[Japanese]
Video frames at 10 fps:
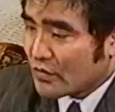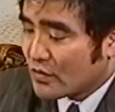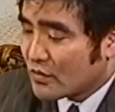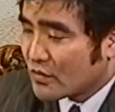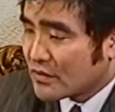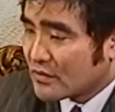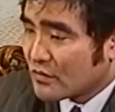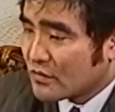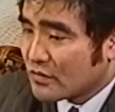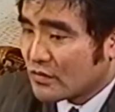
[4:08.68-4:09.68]
どあ
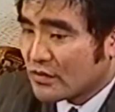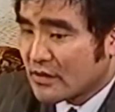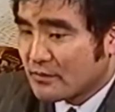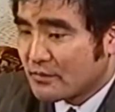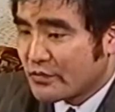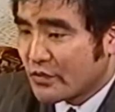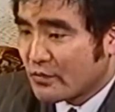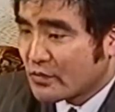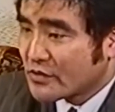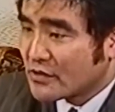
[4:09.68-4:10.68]
の俺が
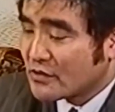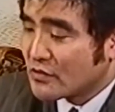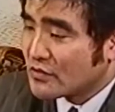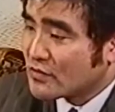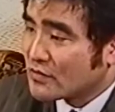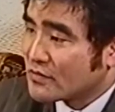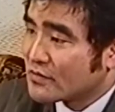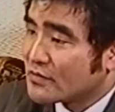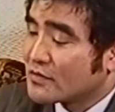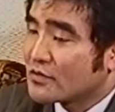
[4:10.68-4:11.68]
プロボクシング
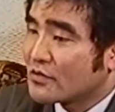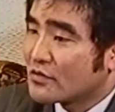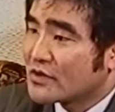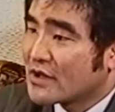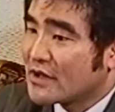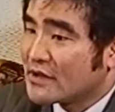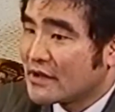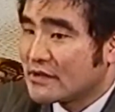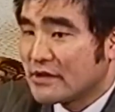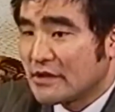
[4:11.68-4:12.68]
その世界に
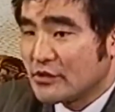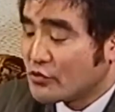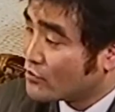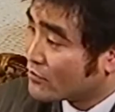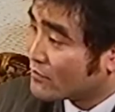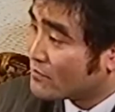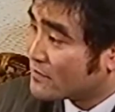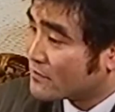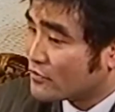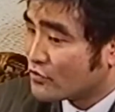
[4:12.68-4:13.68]
入って14年
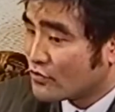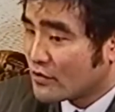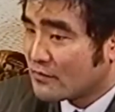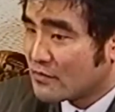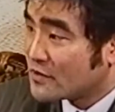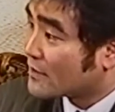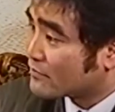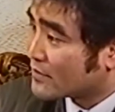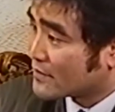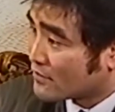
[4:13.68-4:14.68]
目 ,14 年目にな
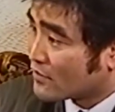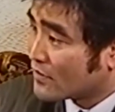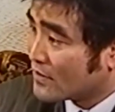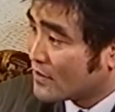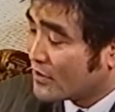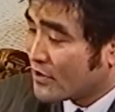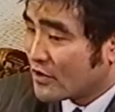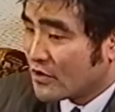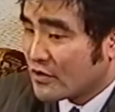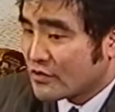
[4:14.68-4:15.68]
るんだけど、うん、
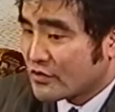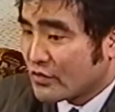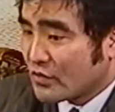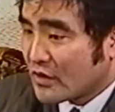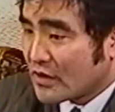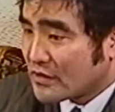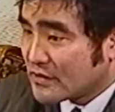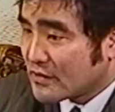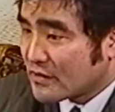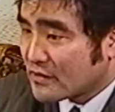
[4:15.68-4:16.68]
その
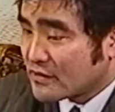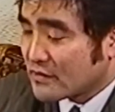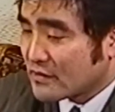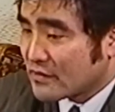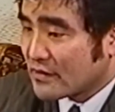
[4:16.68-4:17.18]
間で